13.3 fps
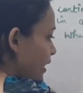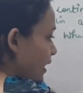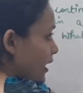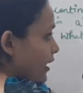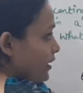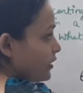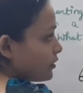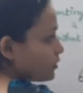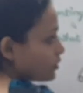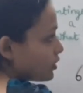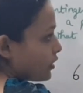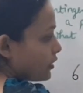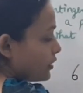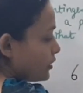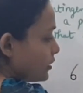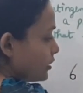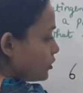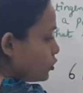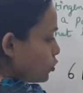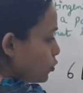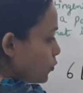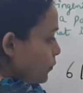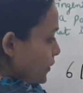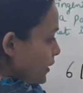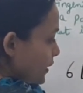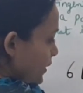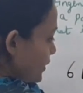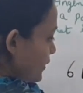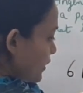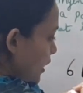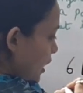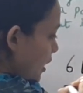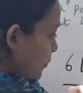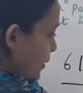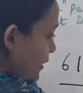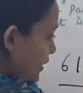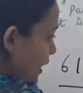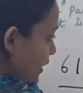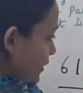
एंड थर्टी टू इनका हमें क्या